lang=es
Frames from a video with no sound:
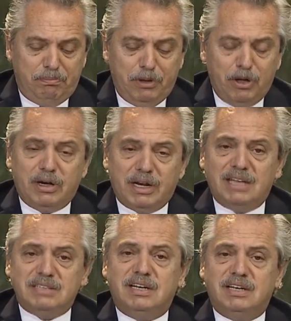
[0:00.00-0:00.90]
Pero
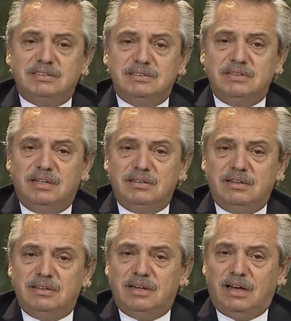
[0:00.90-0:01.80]
gracias
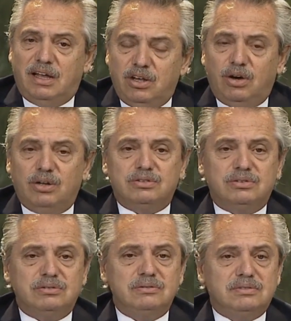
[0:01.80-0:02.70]
a
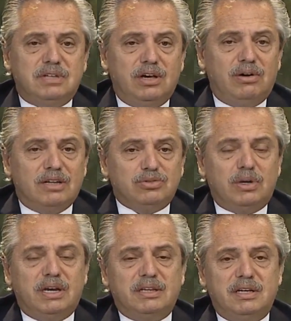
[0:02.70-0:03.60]
Dios tengo la
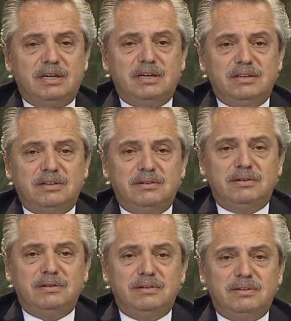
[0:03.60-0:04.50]
suerte
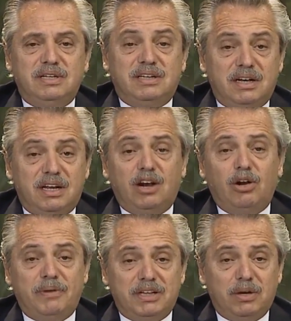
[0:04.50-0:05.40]
de tener
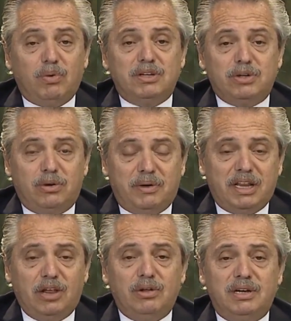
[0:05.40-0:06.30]
los 24
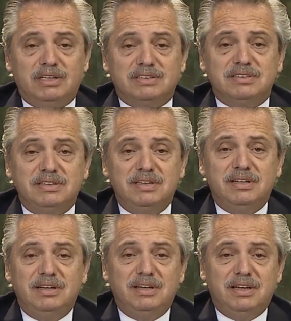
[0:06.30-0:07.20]
gobernadores
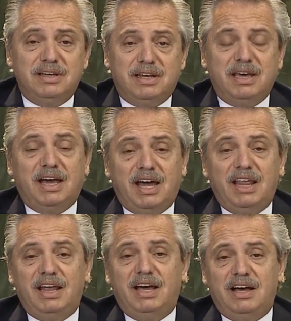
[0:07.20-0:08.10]
que
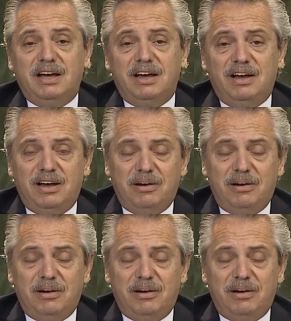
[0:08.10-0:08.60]
cada